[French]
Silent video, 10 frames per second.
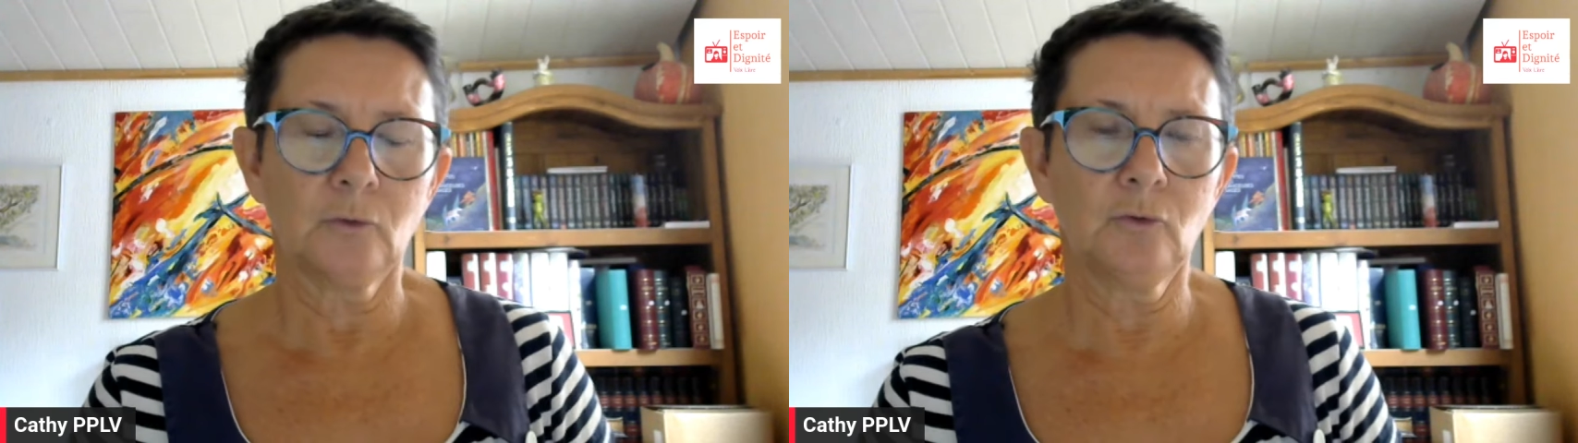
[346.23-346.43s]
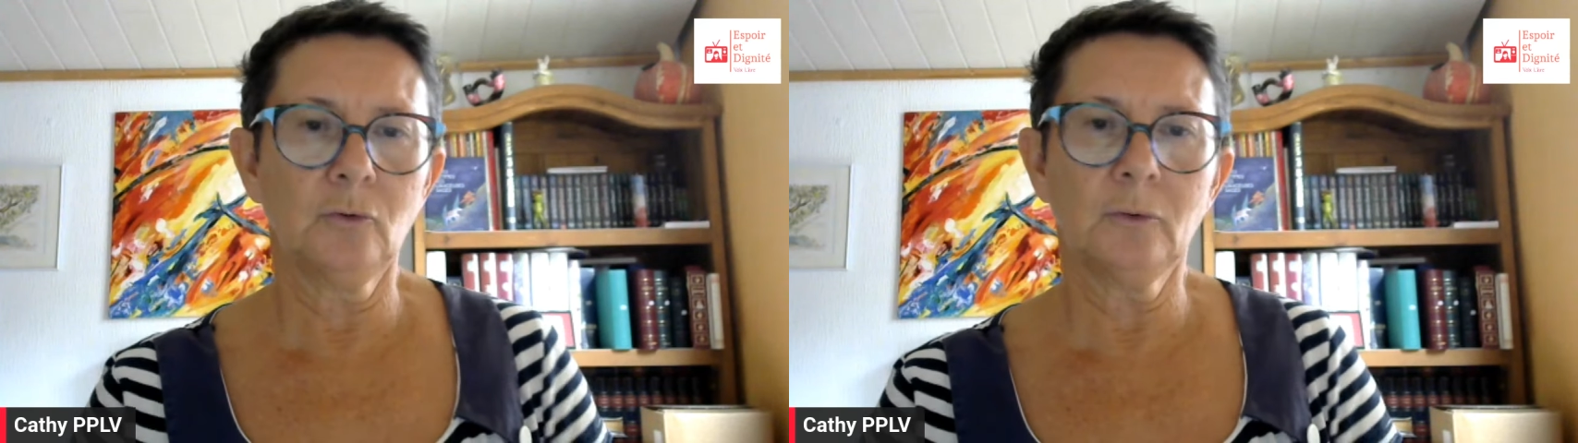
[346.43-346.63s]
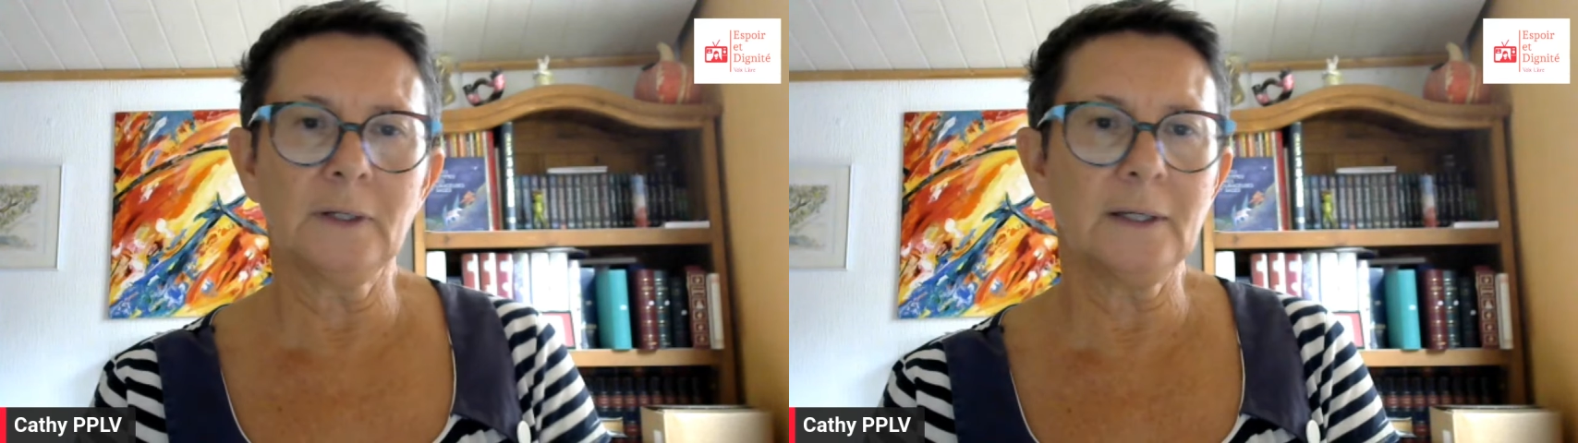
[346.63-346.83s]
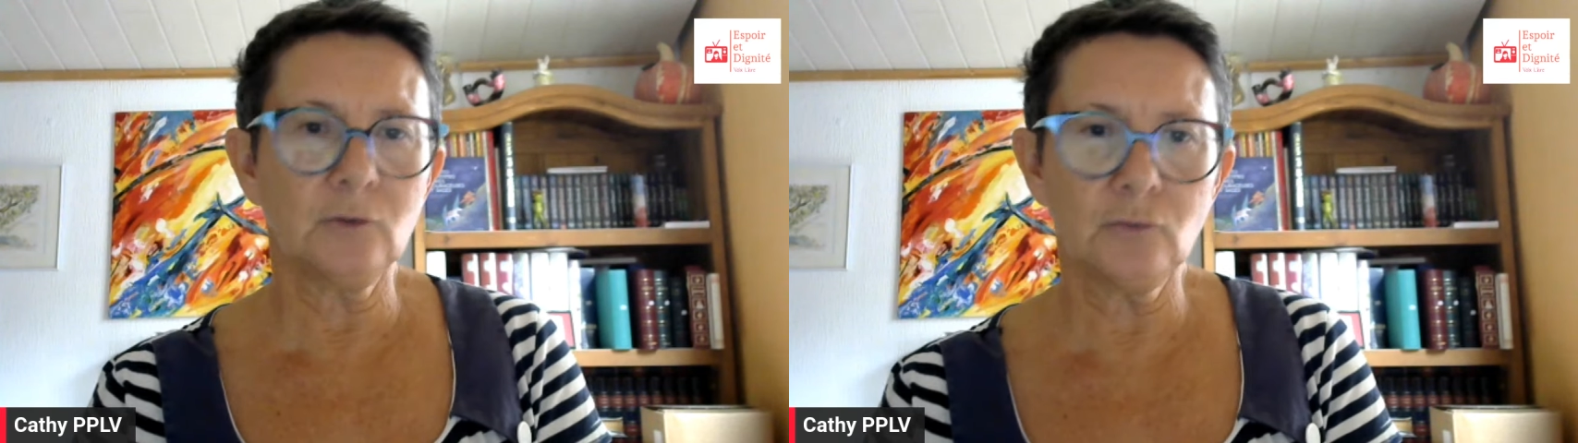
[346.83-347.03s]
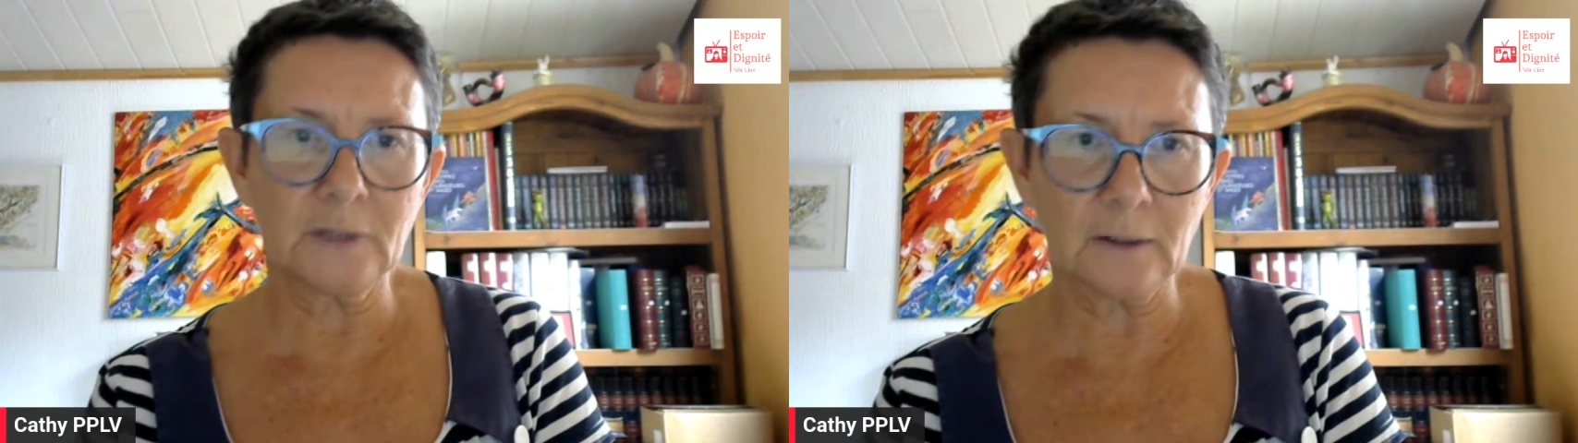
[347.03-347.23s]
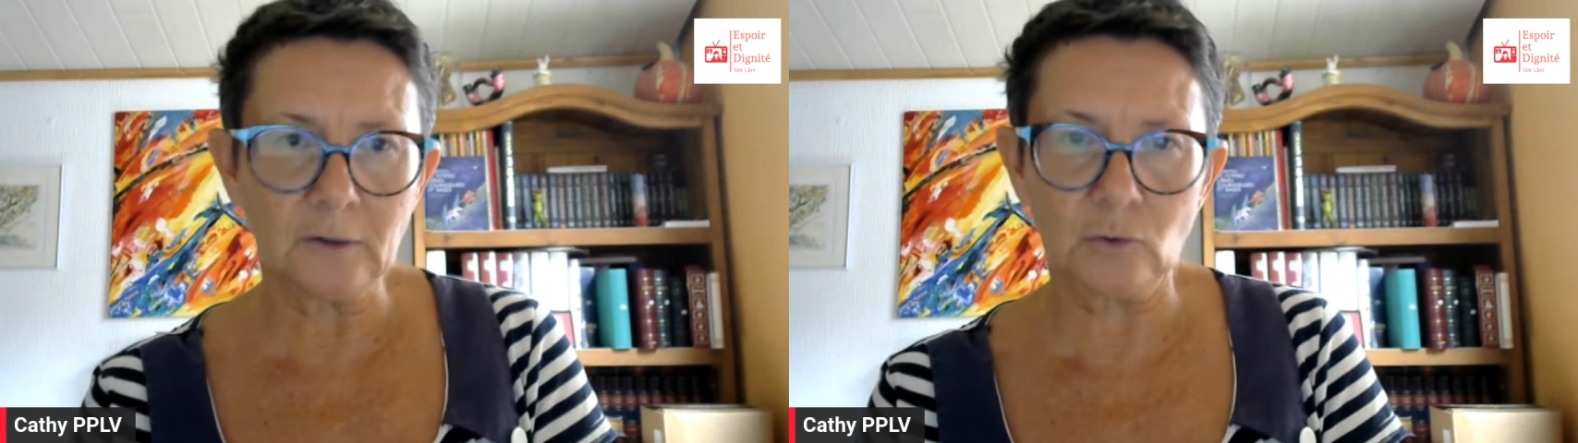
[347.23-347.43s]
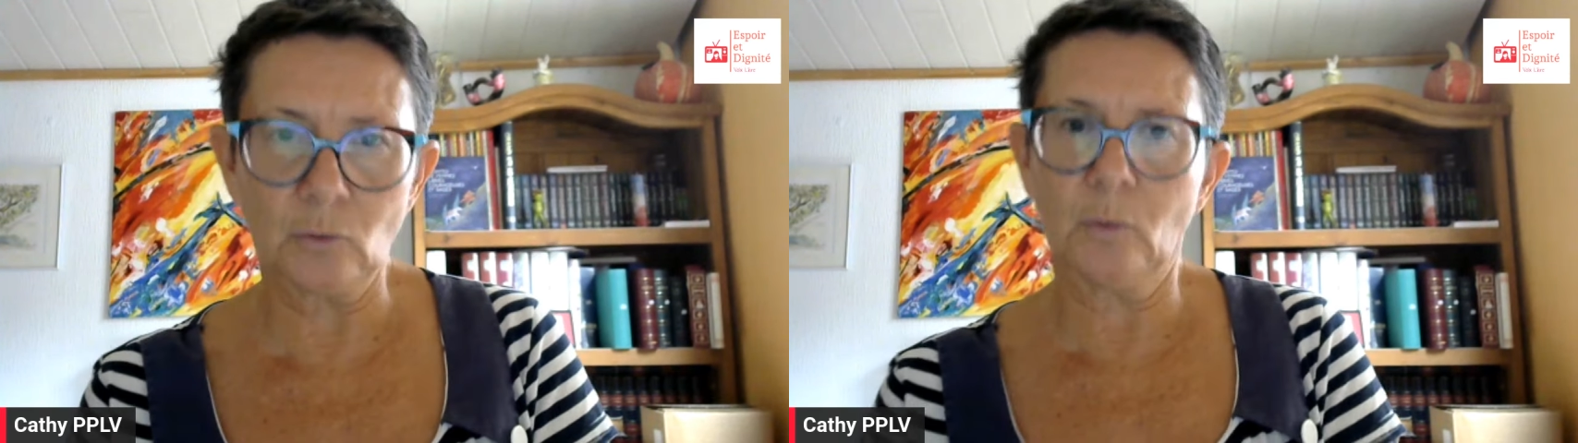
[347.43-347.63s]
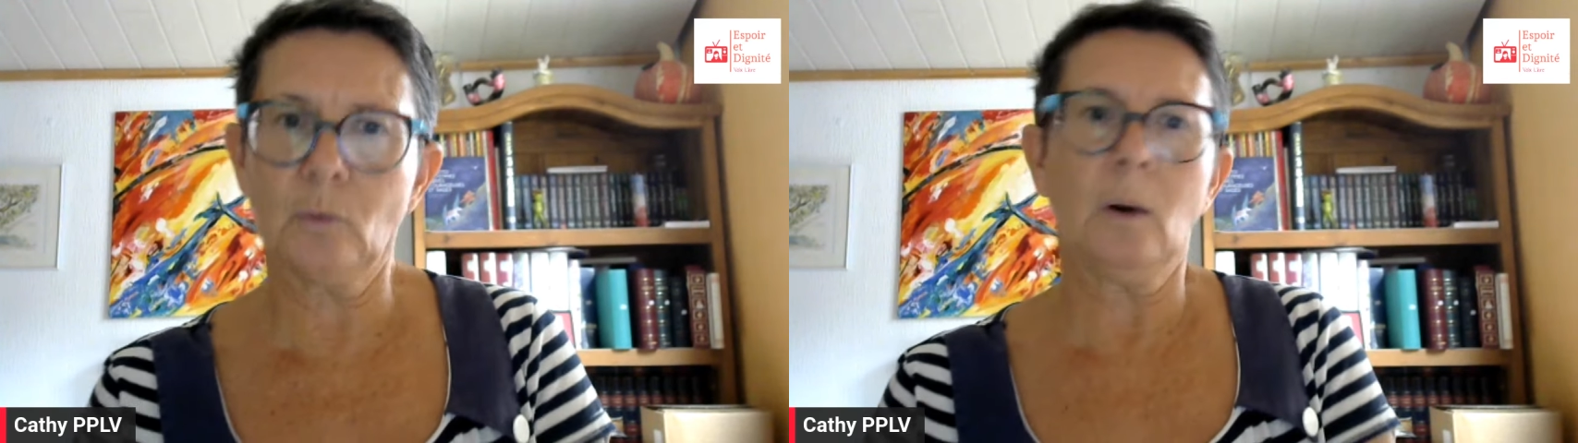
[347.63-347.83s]
de
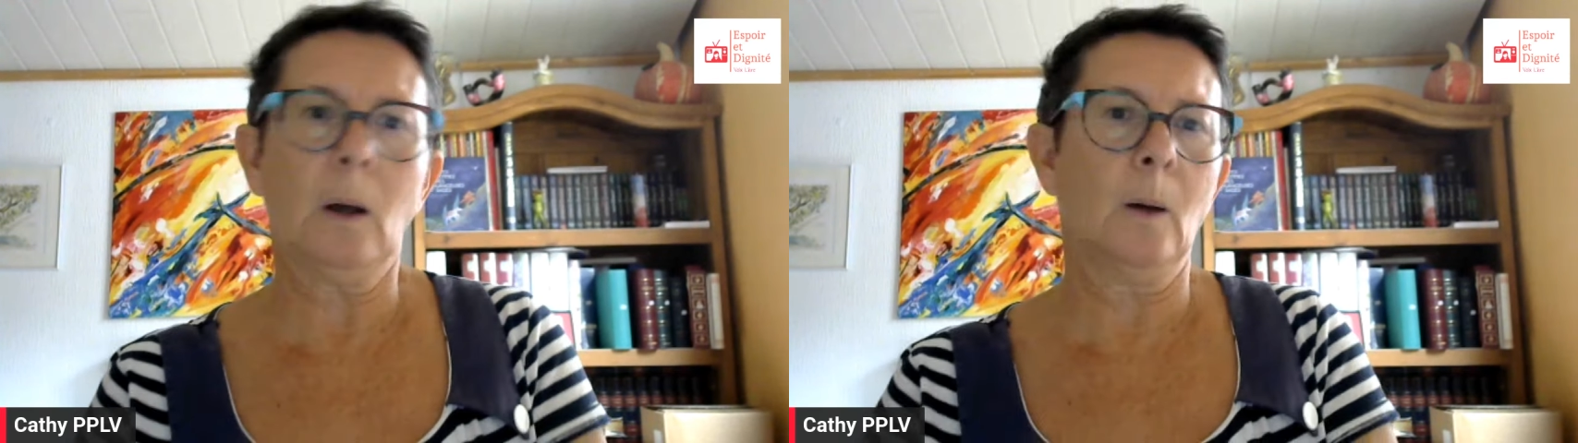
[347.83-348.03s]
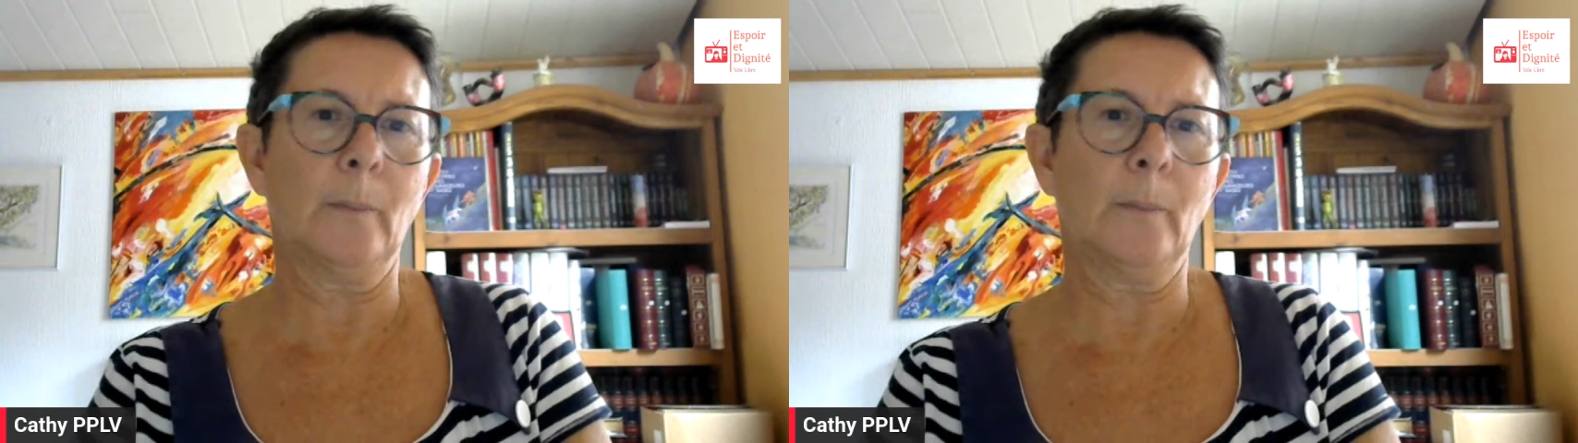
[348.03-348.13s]
l'éducation